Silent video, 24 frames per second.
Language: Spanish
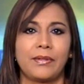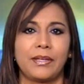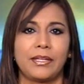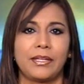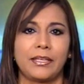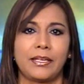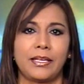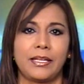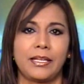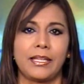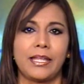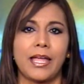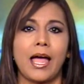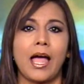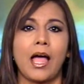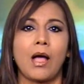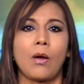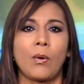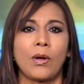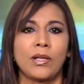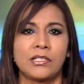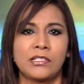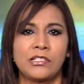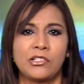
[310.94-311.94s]
de Virginia
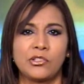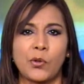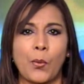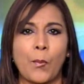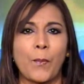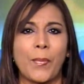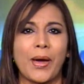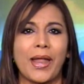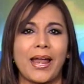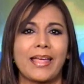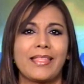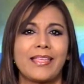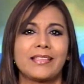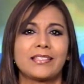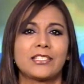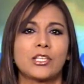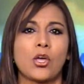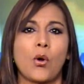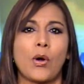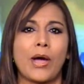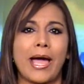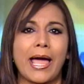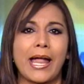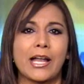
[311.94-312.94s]
a Washington para
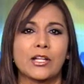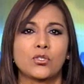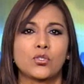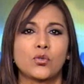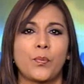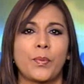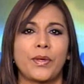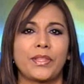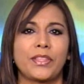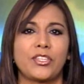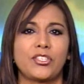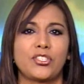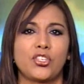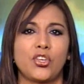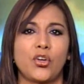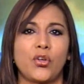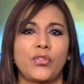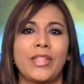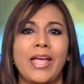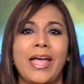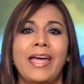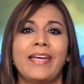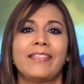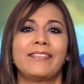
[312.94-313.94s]
desahogar su
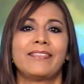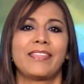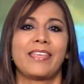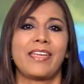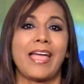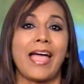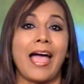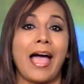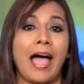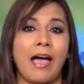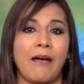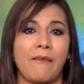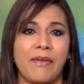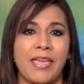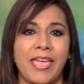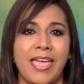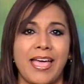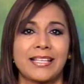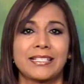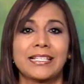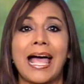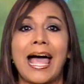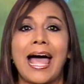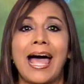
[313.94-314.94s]
petición de
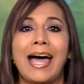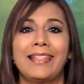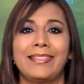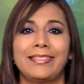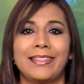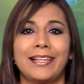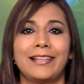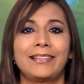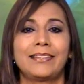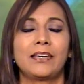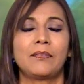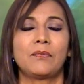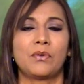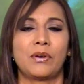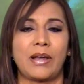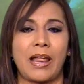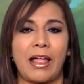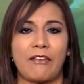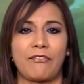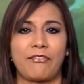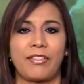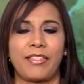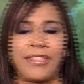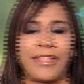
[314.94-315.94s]
habeas ante el Tribunal